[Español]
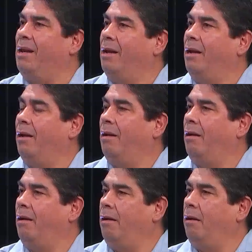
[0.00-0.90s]
Pero no
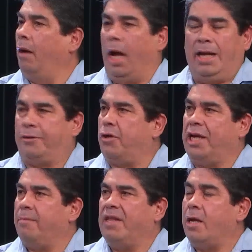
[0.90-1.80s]
electrónicamente.
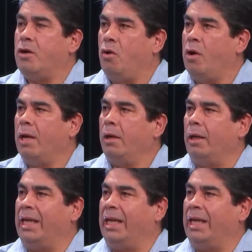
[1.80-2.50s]
Electrónicamente no. Mm.